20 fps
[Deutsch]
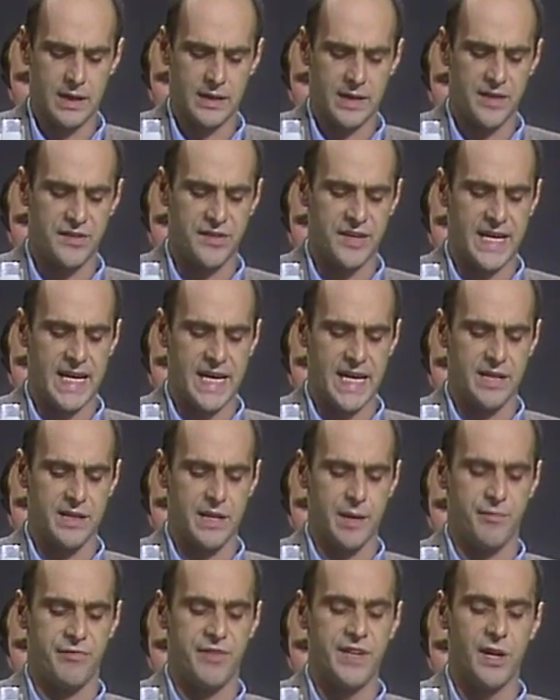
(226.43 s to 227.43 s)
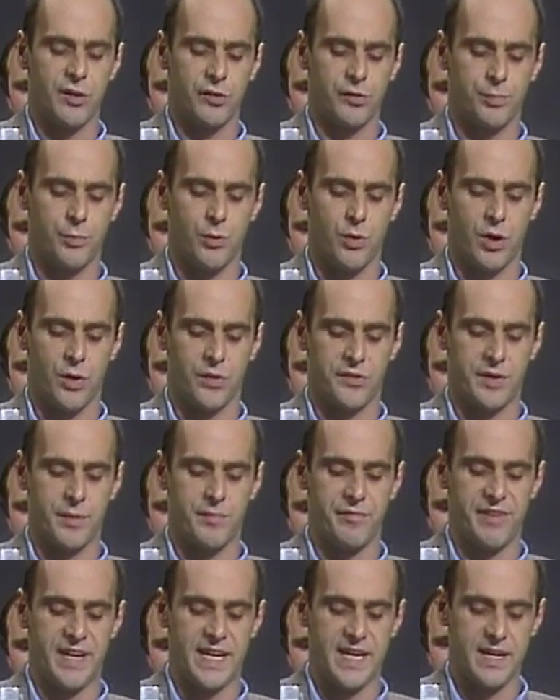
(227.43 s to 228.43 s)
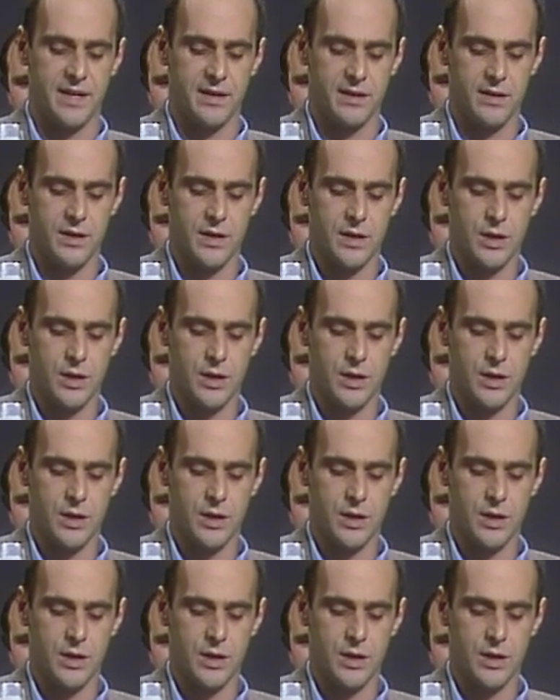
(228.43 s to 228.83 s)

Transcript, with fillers: denn sie gehen dem Widerspruch aus dem Weg